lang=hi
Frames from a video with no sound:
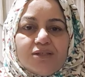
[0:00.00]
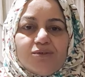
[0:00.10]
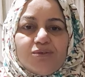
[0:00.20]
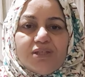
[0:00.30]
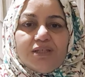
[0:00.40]

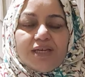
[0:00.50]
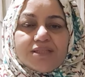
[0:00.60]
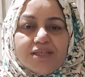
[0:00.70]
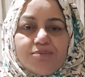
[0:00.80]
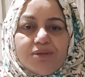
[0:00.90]
चलूँगी
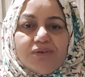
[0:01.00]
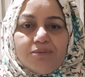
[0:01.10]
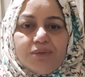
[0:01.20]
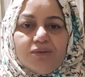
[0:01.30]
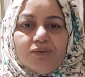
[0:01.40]
कैसे अपनी
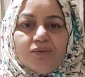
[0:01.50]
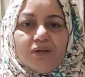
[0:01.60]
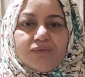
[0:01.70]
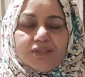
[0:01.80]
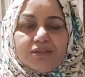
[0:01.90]
फैमिली को
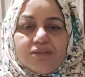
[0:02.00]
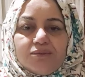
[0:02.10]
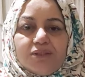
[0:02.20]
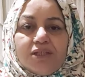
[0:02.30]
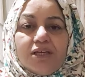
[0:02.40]
लुक आफ्टर
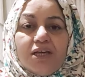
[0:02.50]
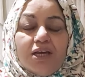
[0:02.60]
करूँगी